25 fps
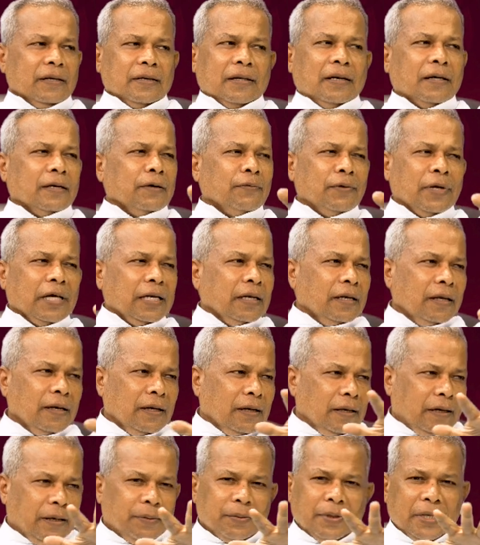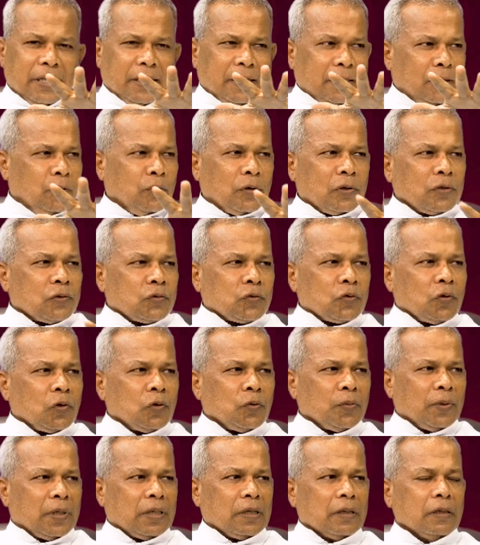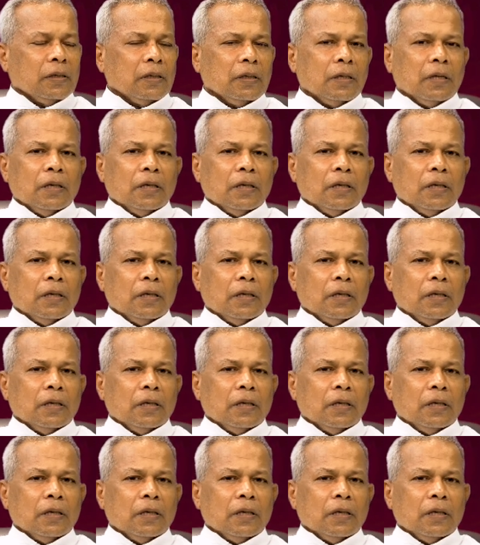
நடுவில் நில் அப்படின்னு ஏதோ ஒன்று சொல்லுவார்